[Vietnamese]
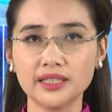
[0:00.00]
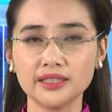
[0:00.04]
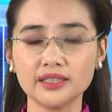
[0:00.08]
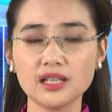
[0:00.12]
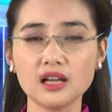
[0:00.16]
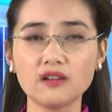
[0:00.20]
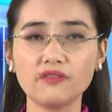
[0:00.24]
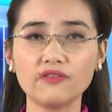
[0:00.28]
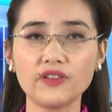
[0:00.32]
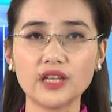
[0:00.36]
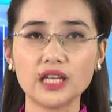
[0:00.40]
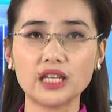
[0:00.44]

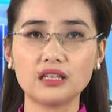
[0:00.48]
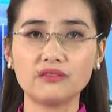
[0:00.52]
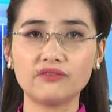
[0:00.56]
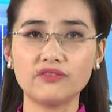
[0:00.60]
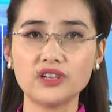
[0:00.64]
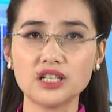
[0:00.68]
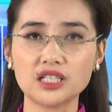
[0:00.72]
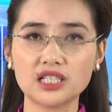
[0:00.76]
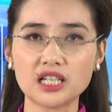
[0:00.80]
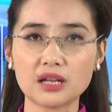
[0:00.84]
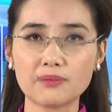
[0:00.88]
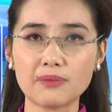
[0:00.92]
đơn vị
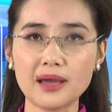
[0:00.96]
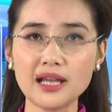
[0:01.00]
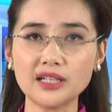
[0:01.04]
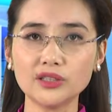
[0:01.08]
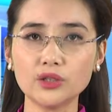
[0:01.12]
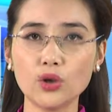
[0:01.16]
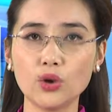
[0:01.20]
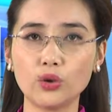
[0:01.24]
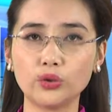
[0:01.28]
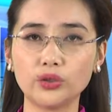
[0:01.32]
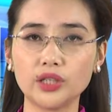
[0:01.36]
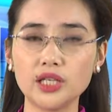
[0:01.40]
vừa ra mắt
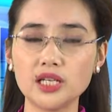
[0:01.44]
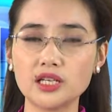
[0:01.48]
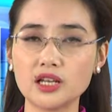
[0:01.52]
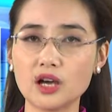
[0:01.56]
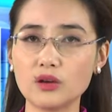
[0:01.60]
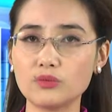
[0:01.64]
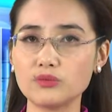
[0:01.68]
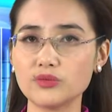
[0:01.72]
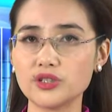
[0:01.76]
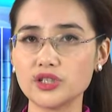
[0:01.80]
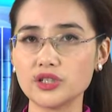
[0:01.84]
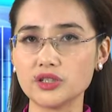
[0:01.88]
đội thi
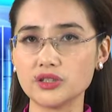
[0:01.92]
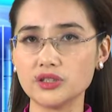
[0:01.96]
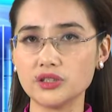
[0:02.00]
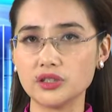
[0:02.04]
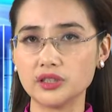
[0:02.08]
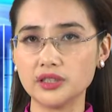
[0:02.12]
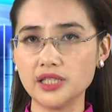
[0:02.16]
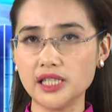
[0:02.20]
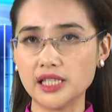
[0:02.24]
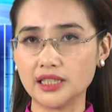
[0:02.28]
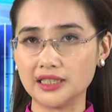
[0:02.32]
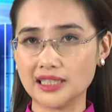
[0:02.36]
công sửa chữa
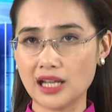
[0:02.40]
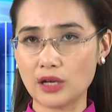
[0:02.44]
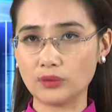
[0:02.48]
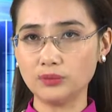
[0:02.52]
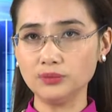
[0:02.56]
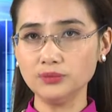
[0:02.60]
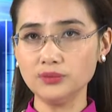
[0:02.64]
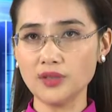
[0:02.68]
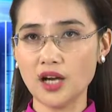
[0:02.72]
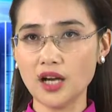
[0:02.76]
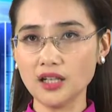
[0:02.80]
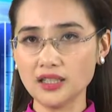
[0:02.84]
điện
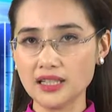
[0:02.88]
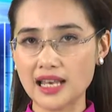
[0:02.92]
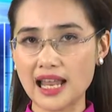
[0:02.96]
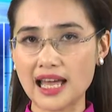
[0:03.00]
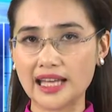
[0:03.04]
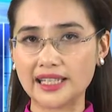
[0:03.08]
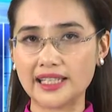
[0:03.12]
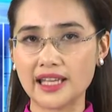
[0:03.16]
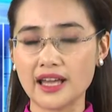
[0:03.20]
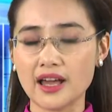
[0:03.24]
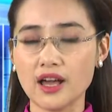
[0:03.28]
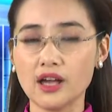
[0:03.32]
nóng
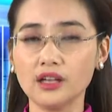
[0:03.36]
hotline